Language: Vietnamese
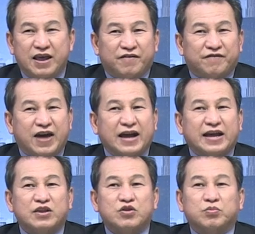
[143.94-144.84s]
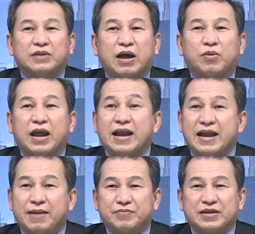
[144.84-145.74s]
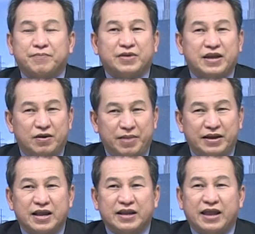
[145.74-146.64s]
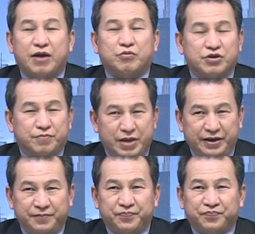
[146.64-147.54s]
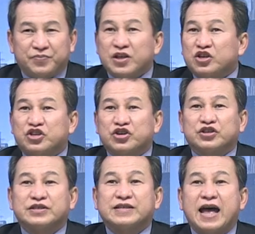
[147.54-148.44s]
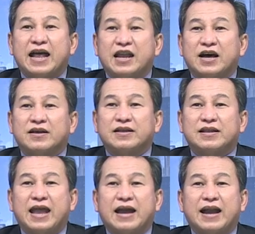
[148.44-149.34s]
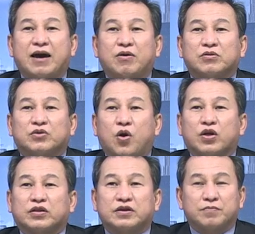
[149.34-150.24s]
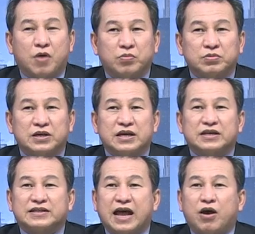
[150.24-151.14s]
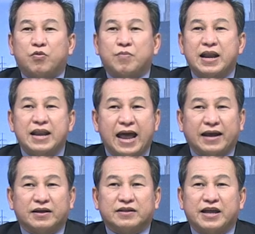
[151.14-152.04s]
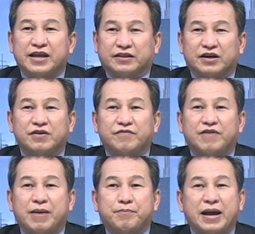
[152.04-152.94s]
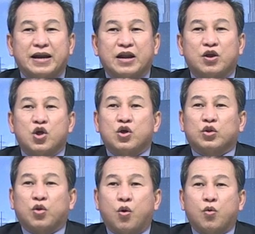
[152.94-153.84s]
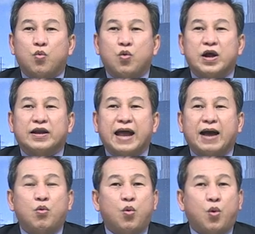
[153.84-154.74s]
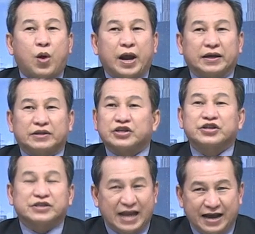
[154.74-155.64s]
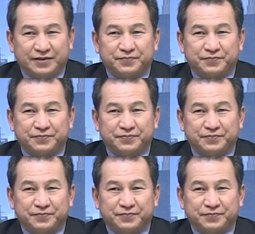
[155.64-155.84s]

và cách Vũng Tàu là 500 km theo đường biển. Trương Sa Lớn là đảo to thứ 4 sau Bến Lạc, Thị Tứ và Ba Đình thuộc quần đảo Hoàng Trường Sa.